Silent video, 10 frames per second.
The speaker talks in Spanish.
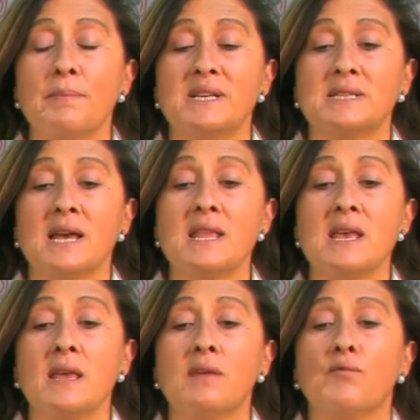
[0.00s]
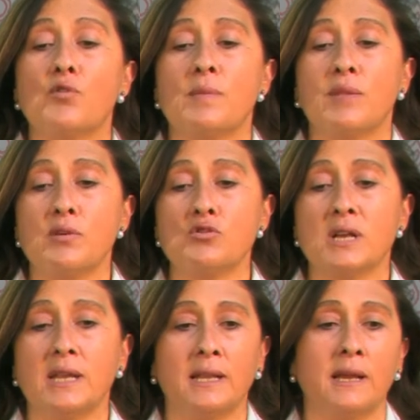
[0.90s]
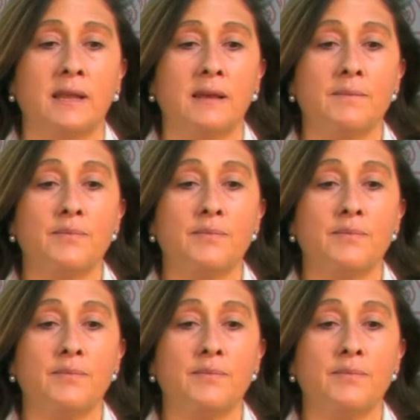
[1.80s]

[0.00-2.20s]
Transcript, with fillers: pestaña Información Sanitaria.